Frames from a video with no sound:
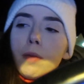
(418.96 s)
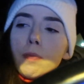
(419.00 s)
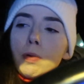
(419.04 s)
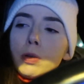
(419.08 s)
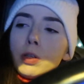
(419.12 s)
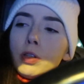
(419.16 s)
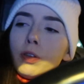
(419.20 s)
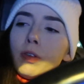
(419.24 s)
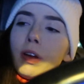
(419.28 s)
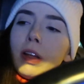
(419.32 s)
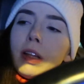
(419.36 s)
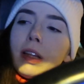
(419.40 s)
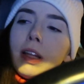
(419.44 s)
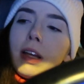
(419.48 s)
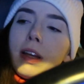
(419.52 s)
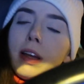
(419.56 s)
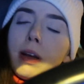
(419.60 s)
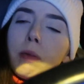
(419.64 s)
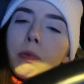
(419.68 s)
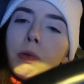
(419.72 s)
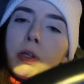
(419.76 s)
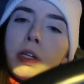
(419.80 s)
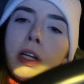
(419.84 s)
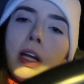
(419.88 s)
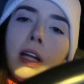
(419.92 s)
Po świętach
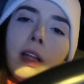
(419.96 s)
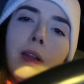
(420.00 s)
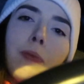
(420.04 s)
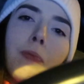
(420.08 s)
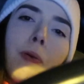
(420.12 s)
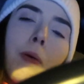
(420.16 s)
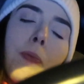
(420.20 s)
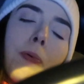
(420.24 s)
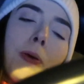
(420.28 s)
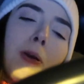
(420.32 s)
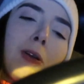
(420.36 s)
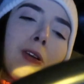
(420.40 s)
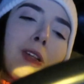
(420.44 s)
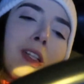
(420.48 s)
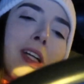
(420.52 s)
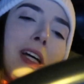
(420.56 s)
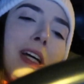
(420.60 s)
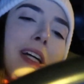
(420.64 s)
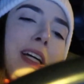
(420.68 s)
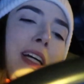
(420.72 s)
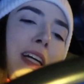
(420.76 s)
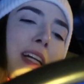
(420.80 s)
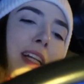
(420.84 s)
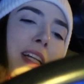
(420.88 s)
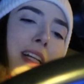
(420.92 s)
jak przyjadę
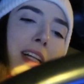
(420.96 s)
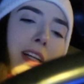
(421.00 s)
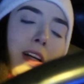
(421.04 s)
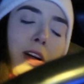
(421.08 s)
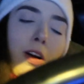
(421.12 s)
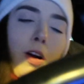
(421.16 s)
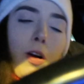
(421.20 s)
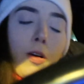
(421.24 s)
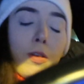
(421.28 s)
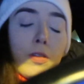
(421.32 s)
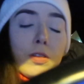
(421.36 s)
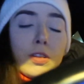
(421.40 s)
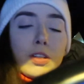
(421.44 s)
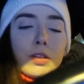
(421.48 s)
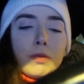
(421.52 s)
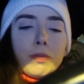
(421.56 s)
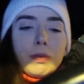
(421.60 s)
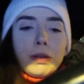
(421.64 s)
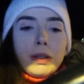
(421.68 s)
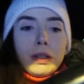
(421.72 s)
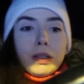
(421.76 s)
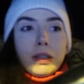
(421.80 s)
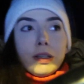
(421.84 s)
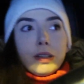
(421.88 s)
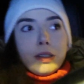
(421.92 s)
poproszę kogoś,
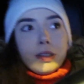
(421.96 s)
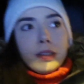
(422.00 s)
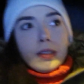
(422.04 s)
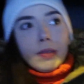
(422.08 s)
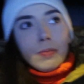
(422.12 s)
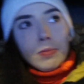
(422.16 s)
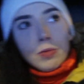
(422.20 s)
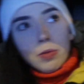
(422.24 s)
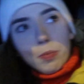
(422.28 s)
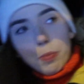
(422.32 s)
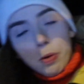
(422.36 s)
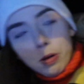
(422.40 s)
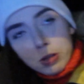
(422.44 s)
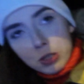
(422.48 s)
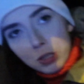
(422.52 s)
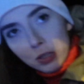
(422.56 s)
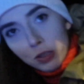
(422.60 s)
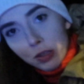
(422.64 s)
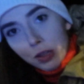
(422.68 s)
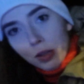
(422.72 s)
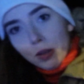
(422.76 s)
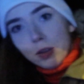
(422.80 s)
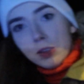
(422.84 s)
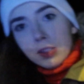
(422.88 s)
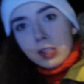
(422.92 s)
żeby ze mną
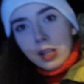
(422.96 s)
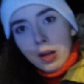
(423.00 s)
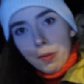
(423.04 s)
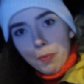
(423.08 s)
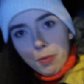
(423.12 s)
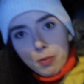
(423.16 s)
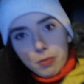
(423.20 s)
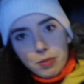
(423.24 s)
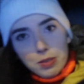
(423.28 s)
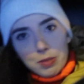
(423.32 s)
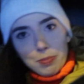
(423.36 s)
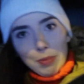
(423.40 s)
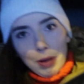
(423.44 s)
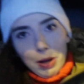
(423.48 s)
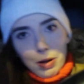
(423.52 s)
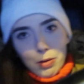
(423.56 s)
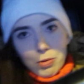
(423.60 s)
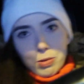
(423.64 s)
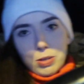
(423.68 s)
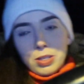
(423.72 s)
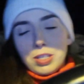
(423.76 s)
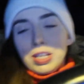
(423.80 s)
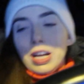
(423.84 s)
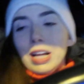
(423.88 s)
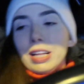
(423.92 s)
poszedł do tego sklepu, wezmę
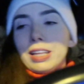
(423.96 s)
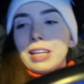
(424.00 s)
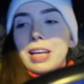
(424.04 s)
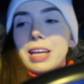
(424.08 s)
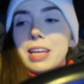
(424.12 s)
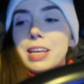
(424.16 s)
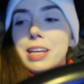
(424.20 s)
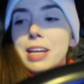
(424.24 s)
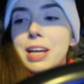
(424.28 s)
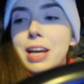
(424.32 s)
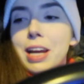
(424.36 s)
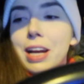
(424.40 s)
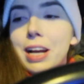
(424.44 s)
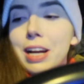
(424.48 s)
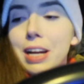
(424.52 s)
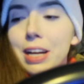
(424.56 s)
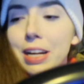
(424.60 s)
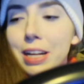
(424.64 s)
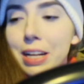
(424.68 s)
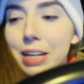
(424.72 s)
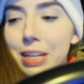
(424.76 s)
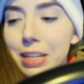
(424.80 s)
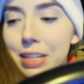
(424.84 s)
jakąś siatę IKEA